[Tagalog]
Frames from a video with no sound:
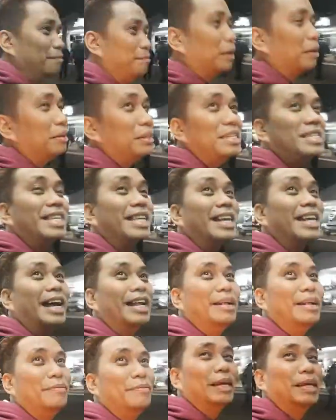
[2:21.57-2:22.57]
Pero hindi siya
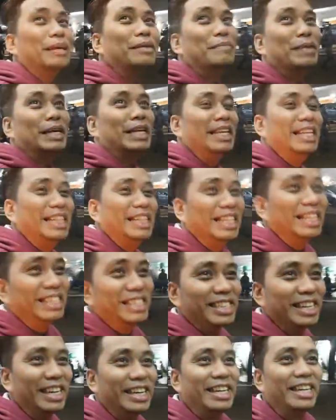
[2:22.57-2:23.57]
gano'n mayroon
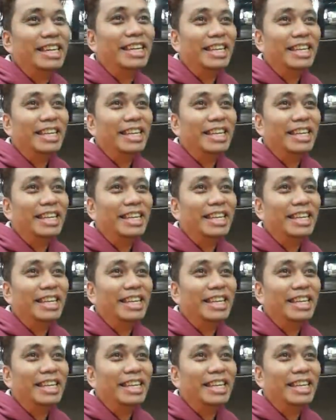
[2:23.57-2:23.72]
mag-English eh.